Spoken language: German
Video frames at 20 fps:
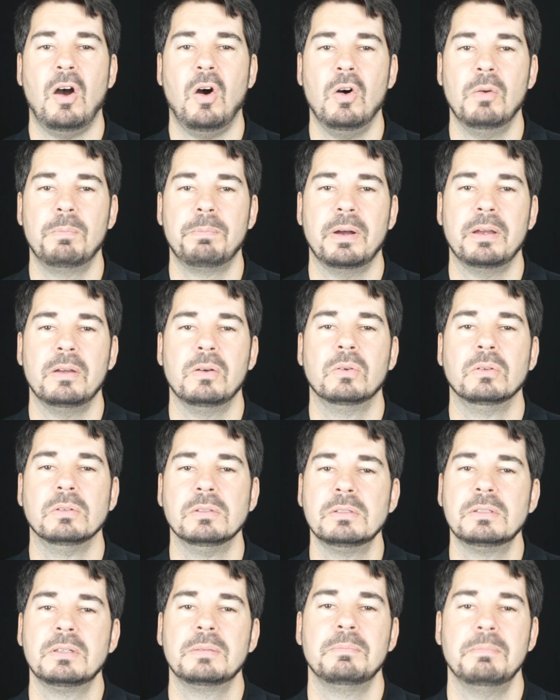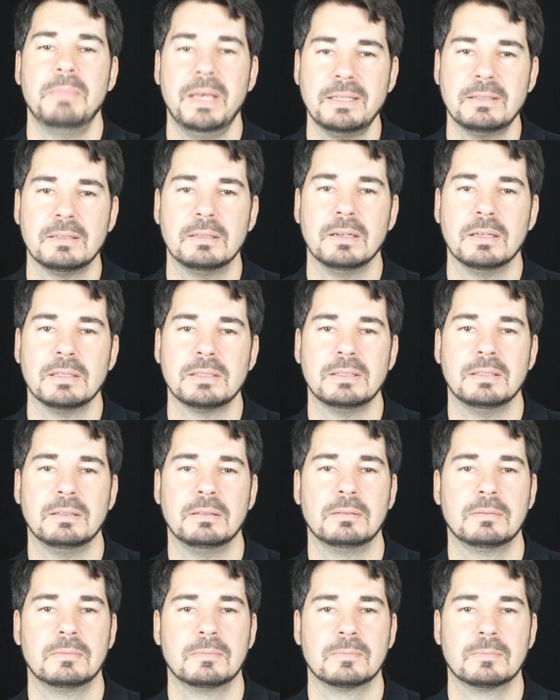auch bei uns messen lassen.
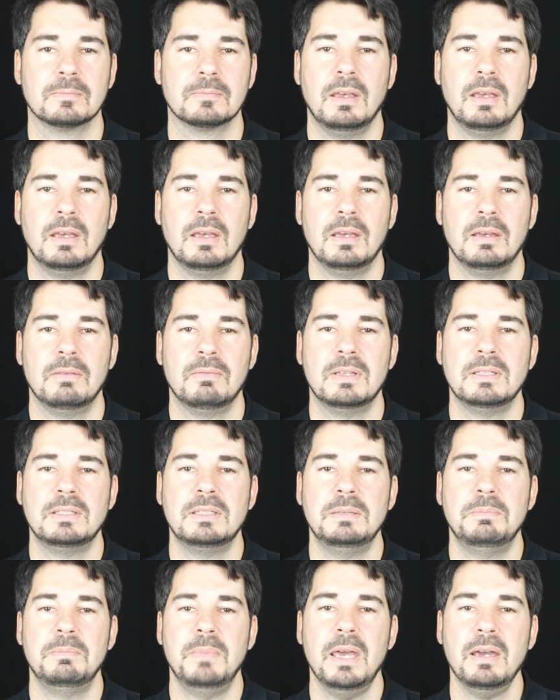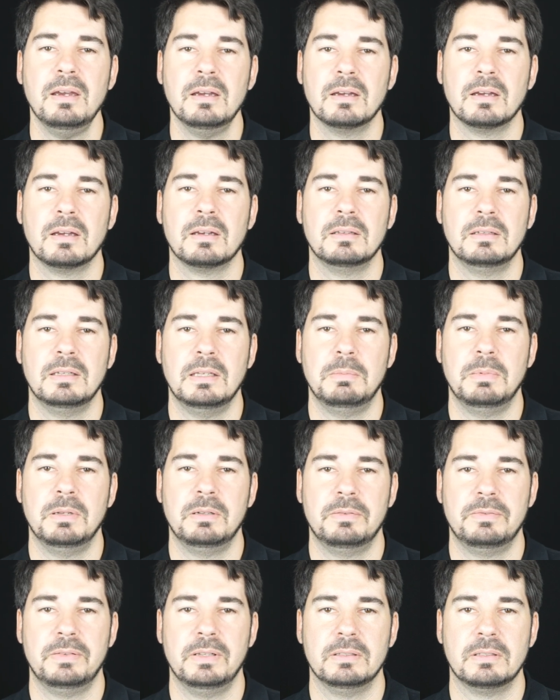Wenn Sie mehrere
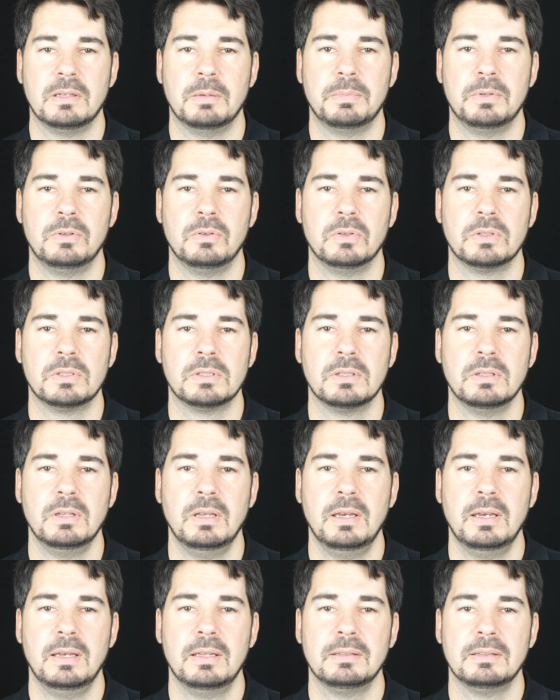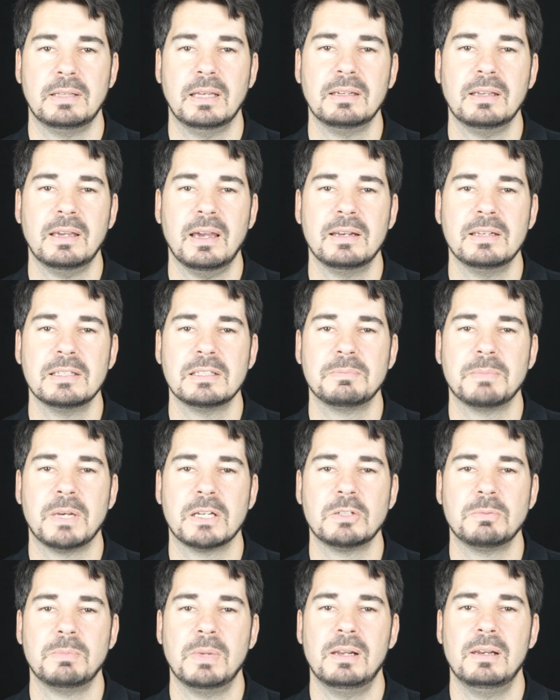Nebelfilter benutzen, dann kann es
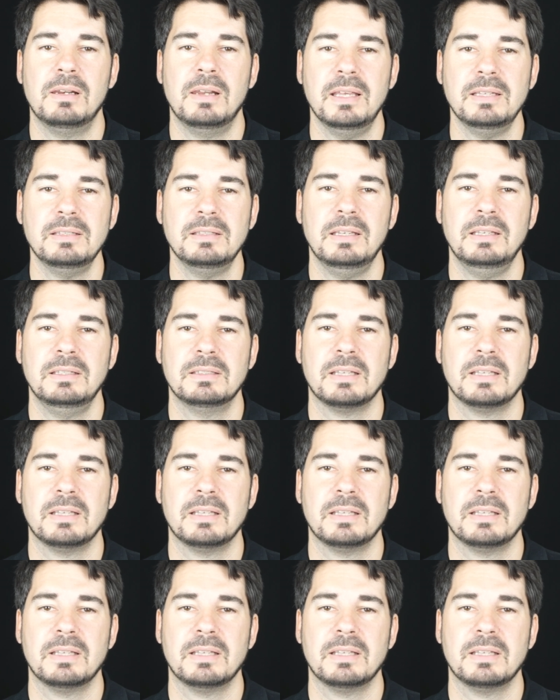manchmal lästig